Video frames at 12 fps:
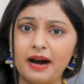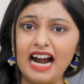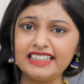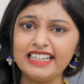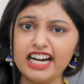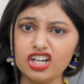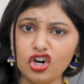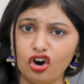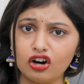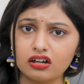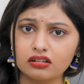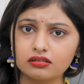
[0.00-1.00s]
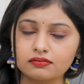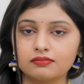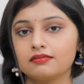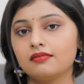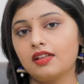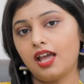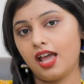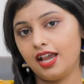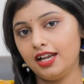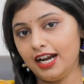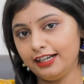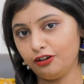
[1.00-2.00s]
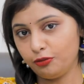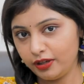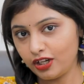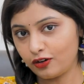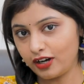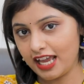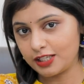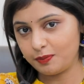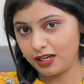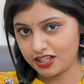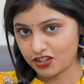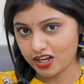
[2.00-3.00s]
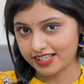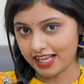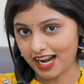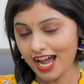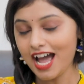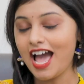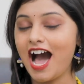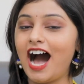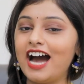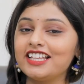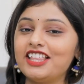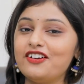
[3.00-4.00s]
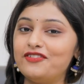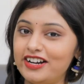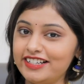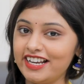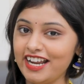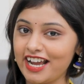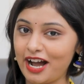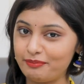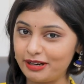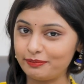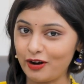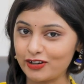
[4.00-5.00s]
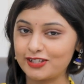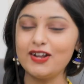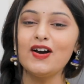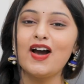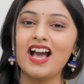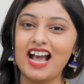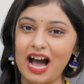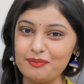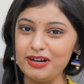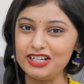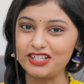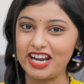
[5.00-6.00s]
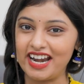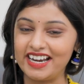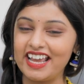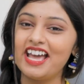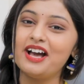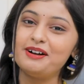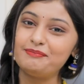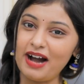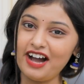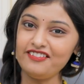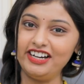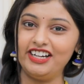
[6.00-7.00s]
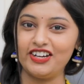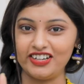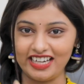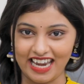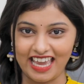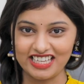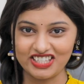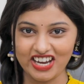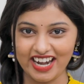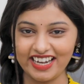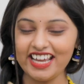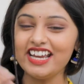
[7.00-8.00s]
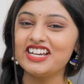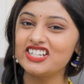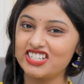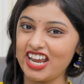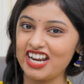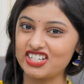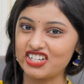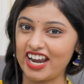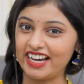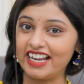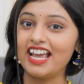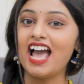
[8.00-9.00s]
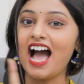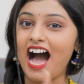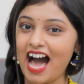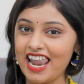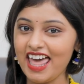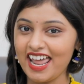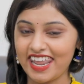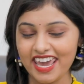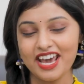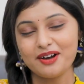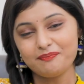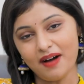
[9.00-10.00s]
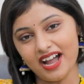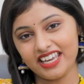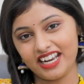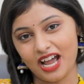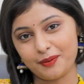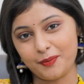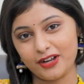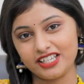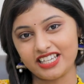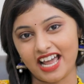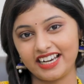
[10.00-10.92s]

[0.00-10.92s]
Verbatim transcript: మాట్లాడు ఇలాంటివి మీరు కూడా ఎక్స్పీరియన్స్ చేశారా అయితే వెంటనే కమెంట్ బాక్స్ లో చేయండి మా వీడియోని లైక్ చేయండి షేర్ చేయండి అలానే మా పొరి